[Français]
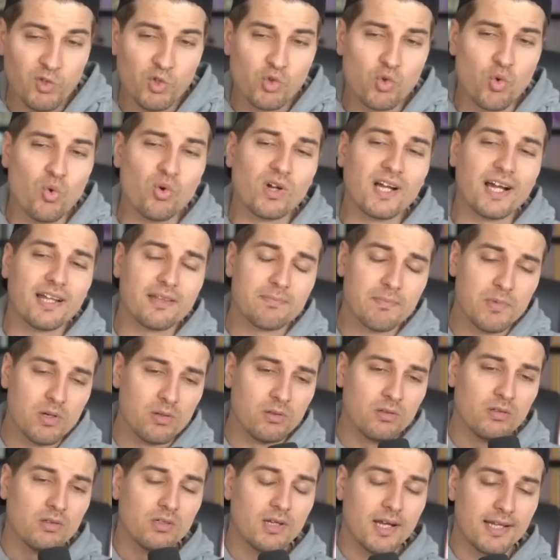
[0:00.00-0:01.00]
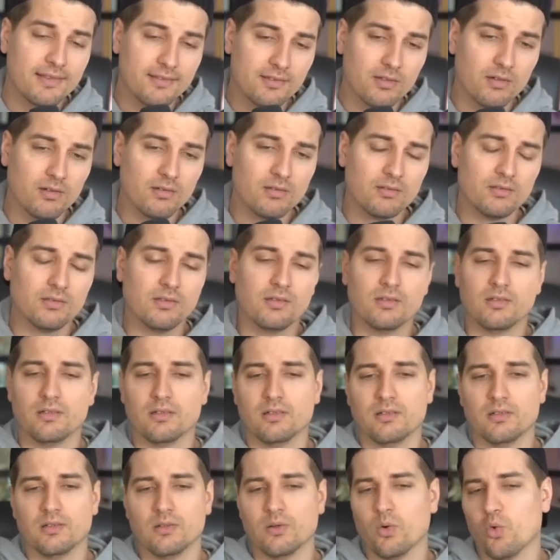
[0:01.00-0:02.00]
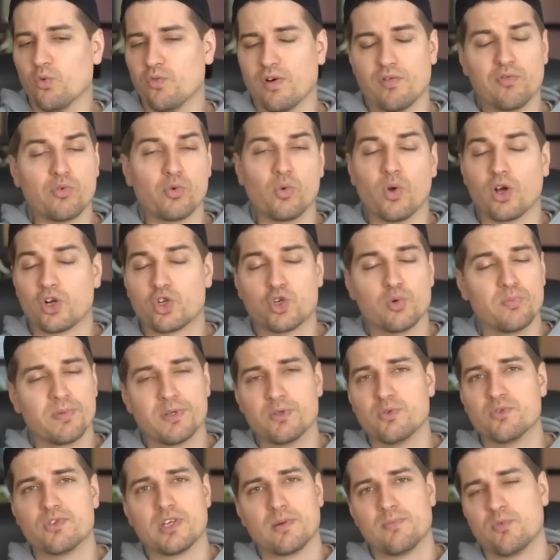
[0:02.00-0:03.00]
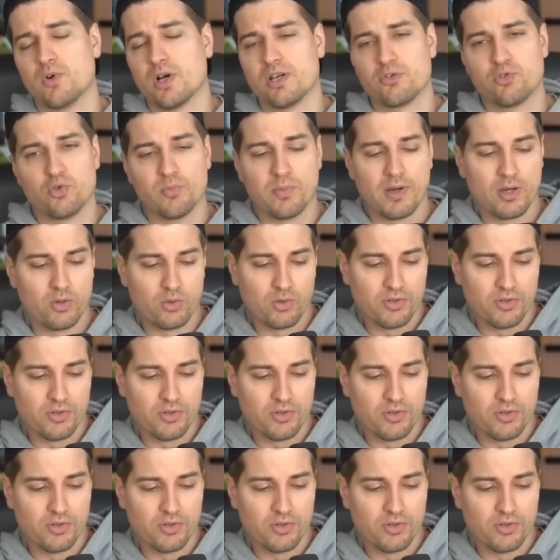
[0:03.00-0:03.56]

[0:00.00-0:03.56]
Concrètement, là-dedans, euh, on va vouloir choper du samouraï supralourd,